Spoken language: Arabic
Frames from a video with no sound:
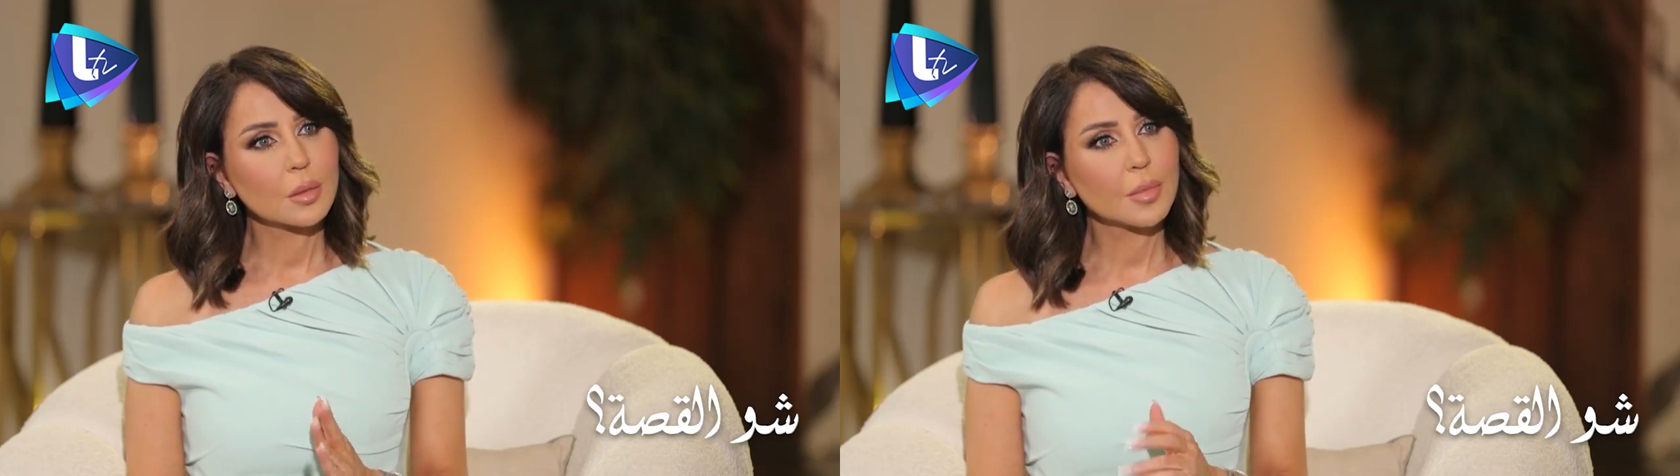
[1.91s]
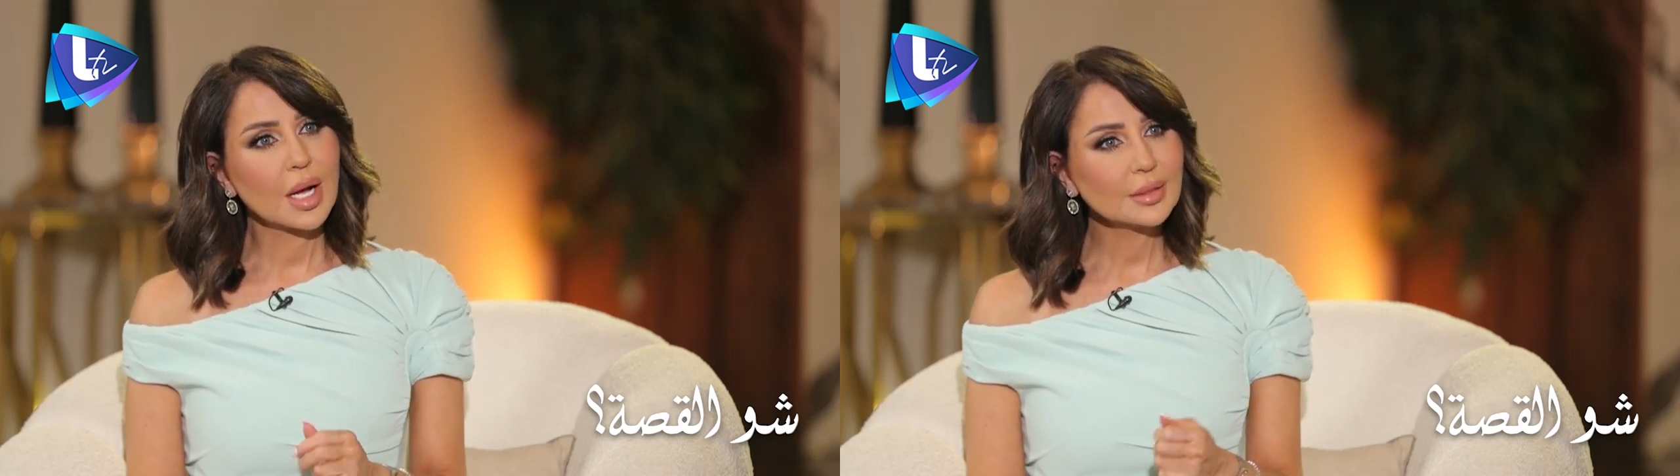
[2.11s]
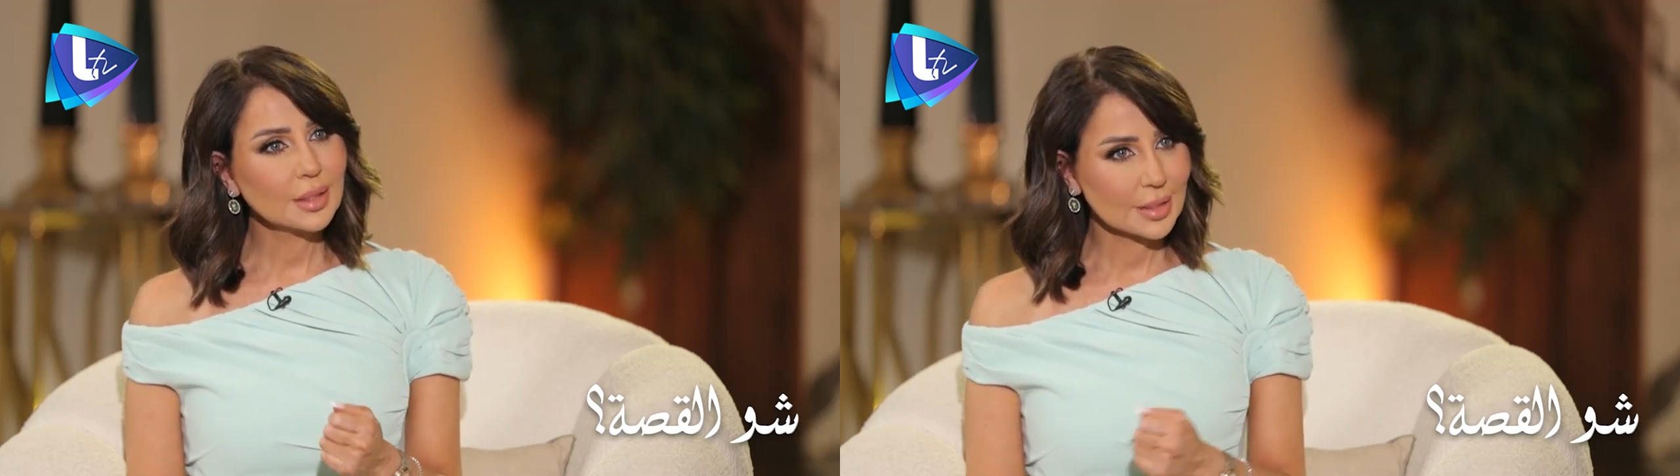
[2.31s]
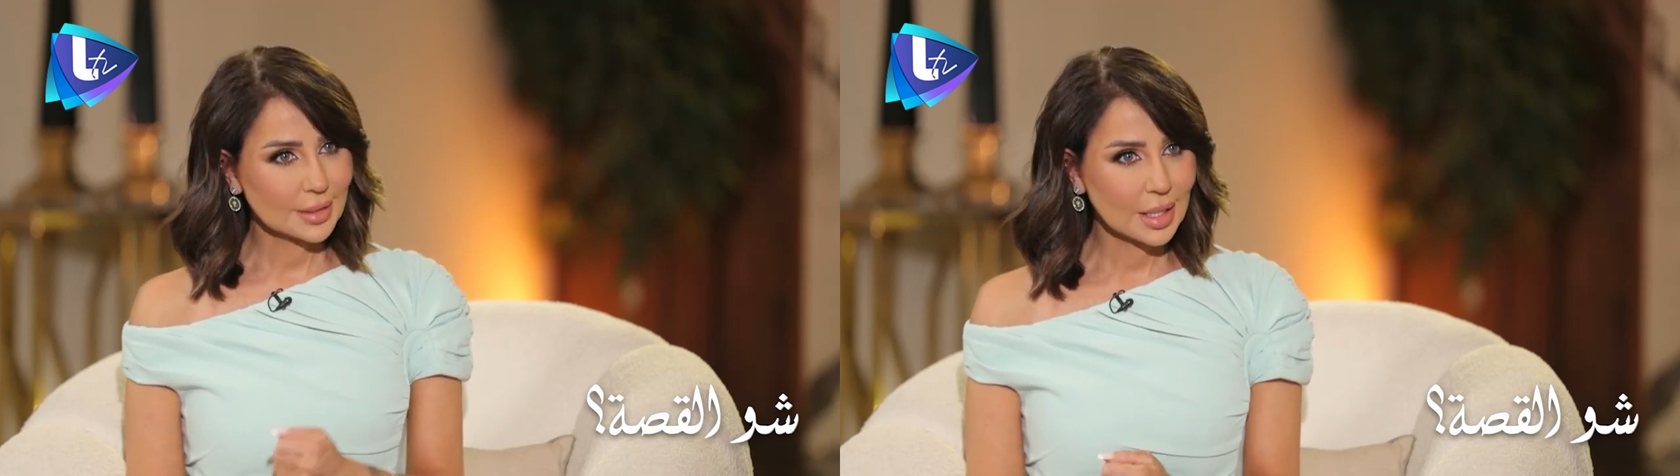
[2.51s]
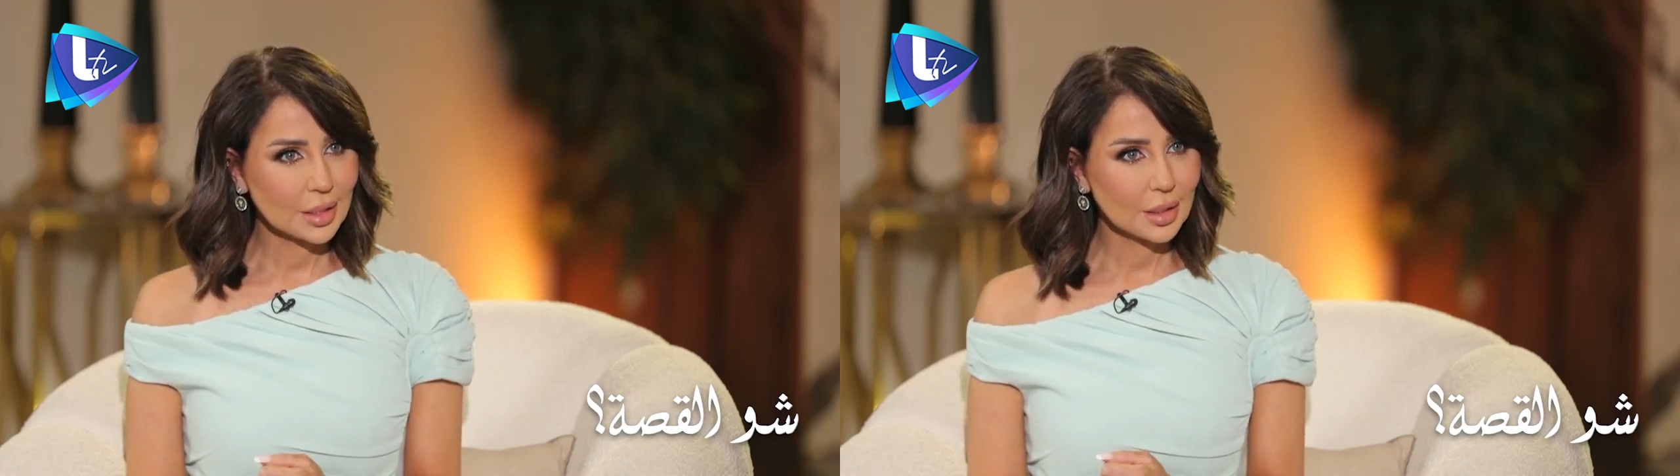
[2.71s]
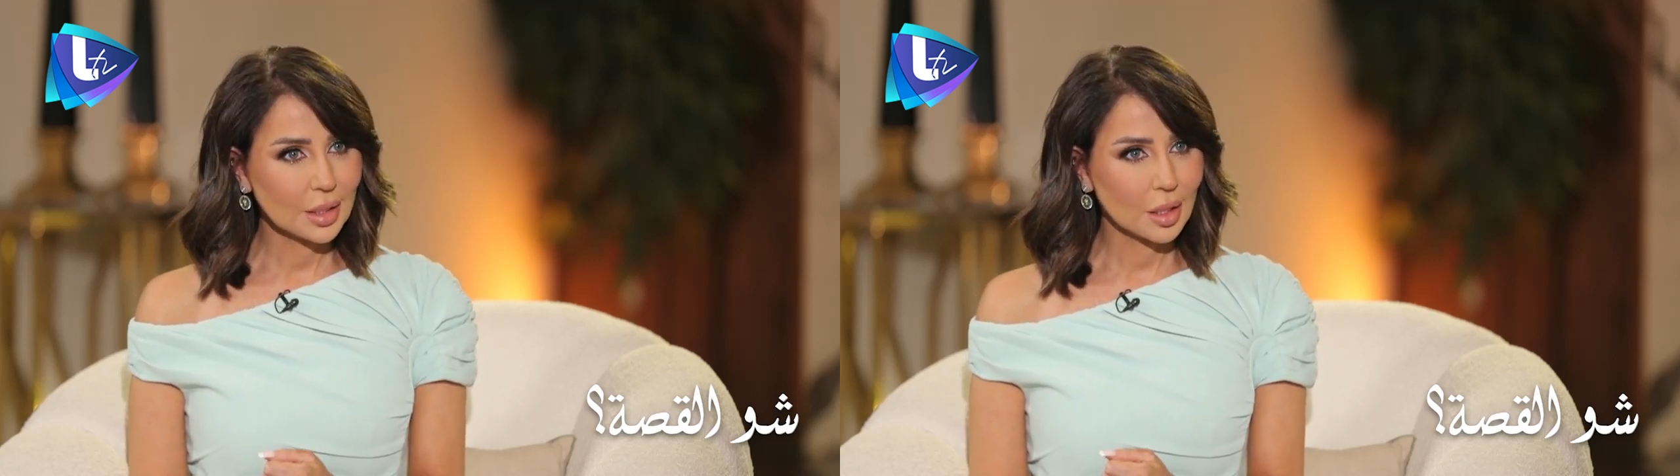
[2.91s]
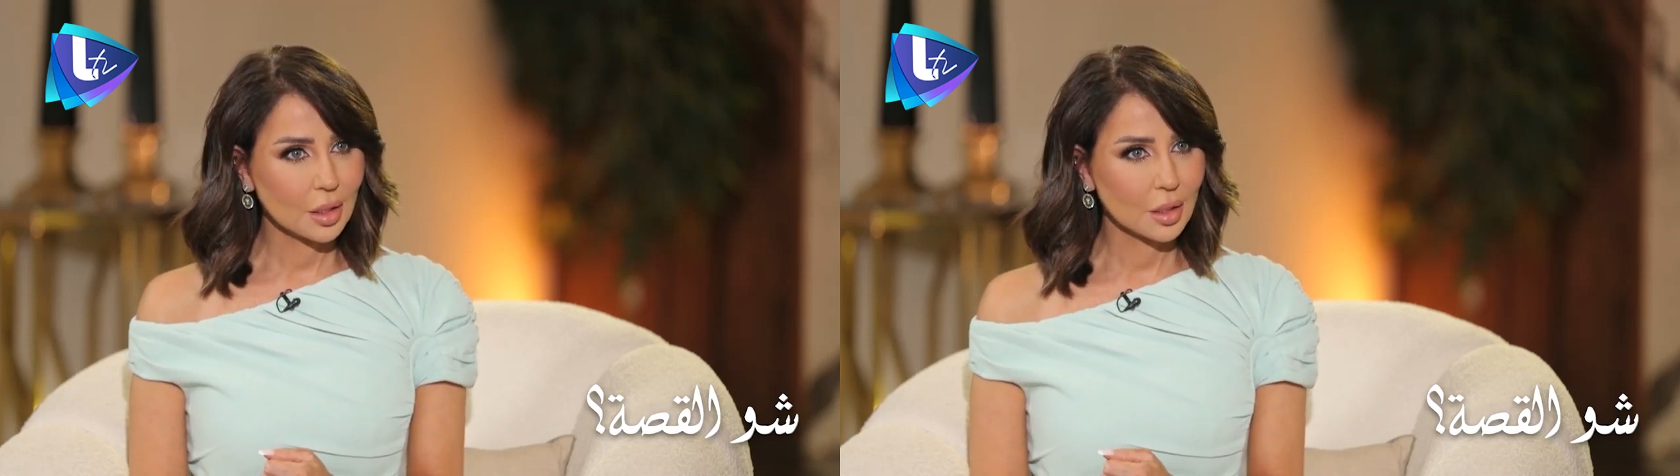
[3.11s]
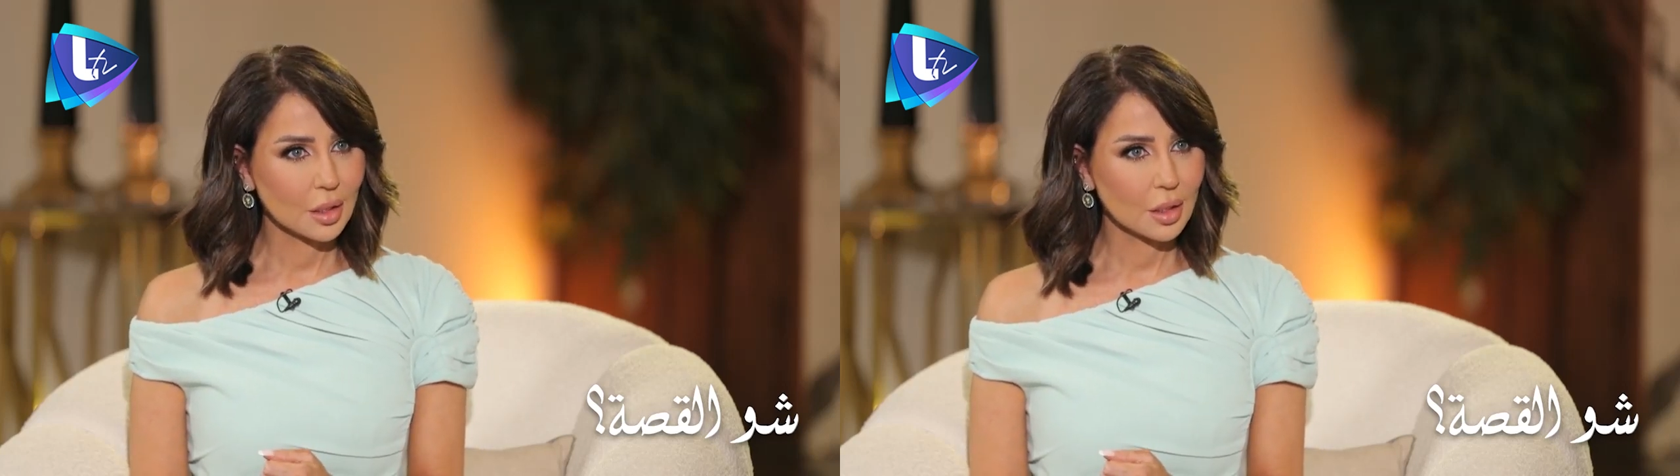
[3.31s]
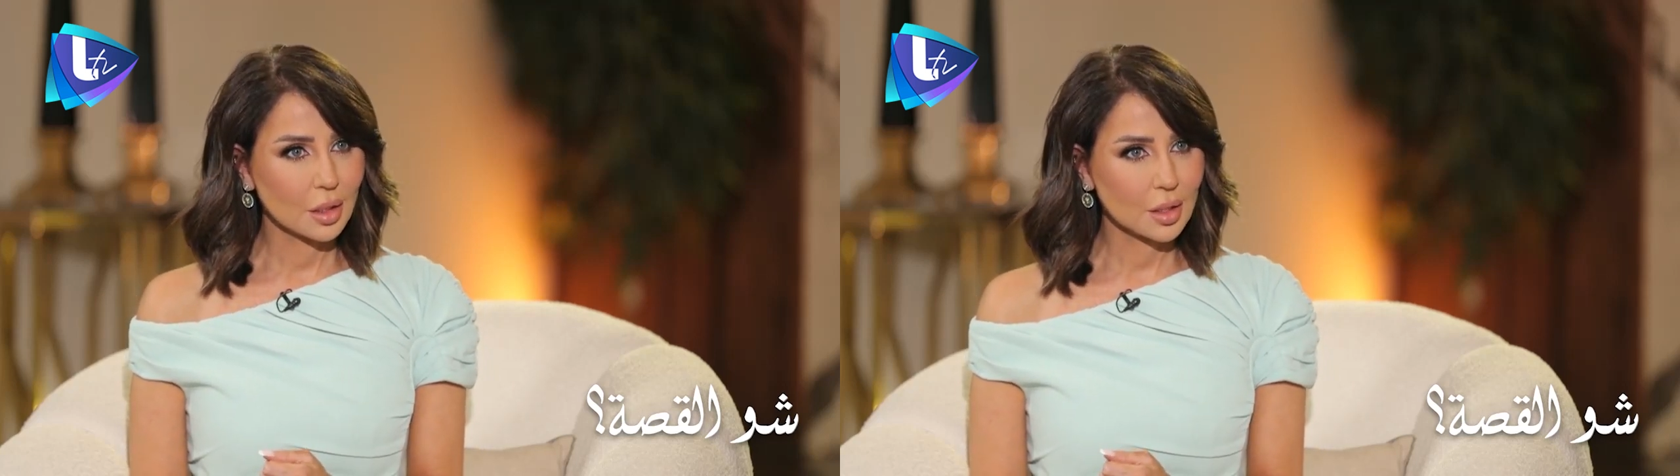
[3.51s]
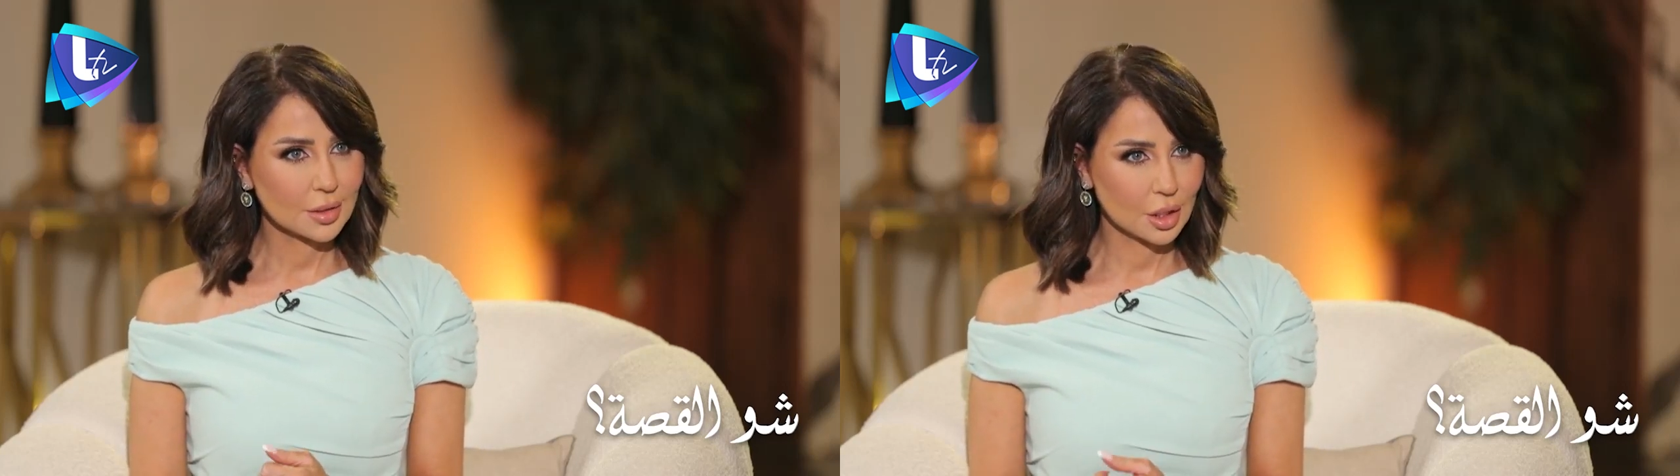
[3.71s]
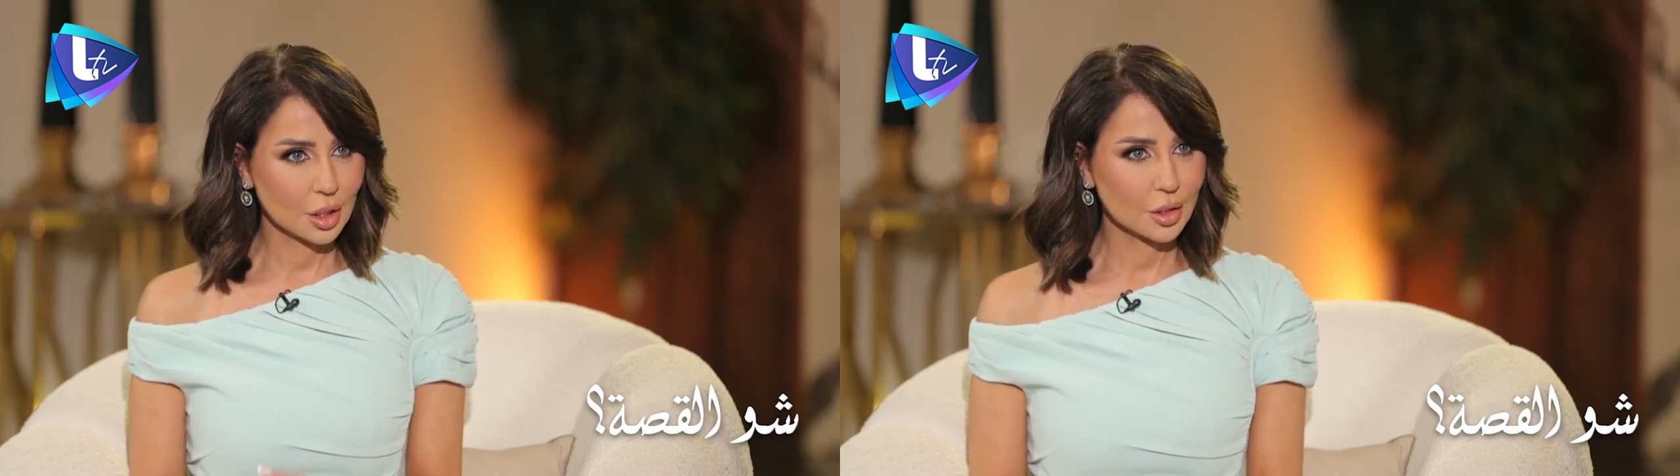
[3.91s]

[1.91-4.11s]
بعثتي رساله لاصاله